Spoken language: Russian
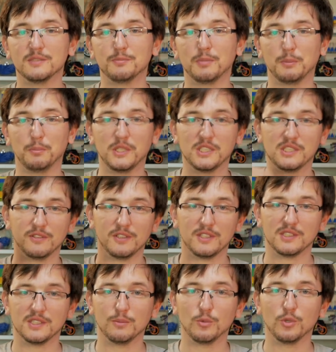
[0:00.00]

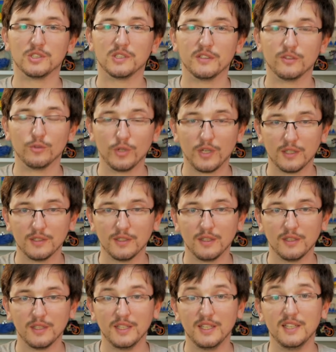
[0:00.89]
Подписывайтесь на мой основной
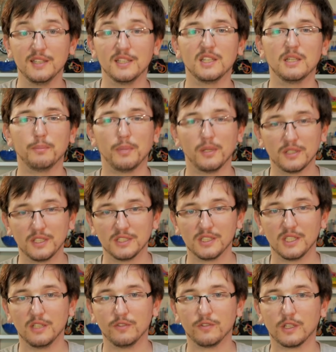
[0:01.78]
канал и на
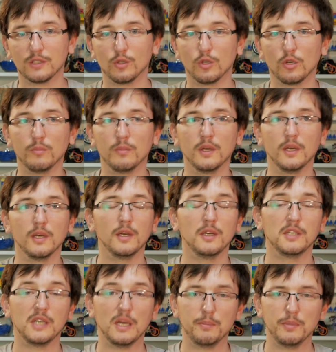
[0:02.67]
дополнительный, в котором
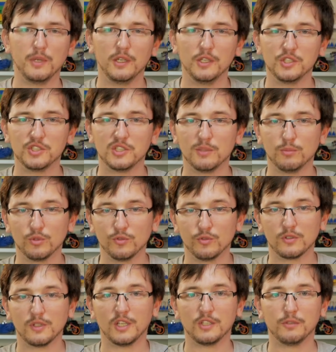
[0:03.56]
я периодически буду
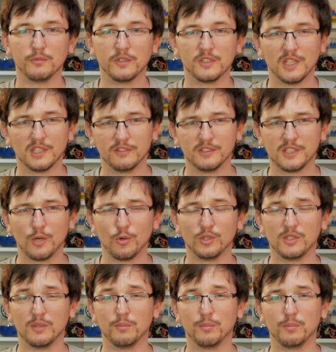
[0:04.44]
выкладывать
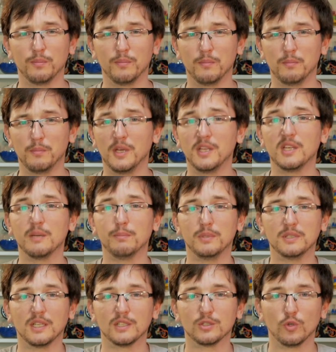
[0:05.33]
какой-то менее
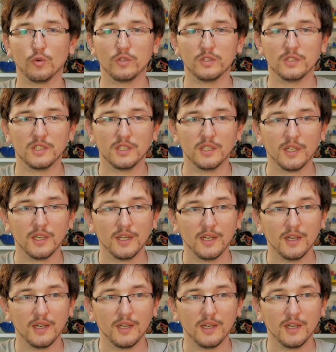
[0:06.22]
подготовленный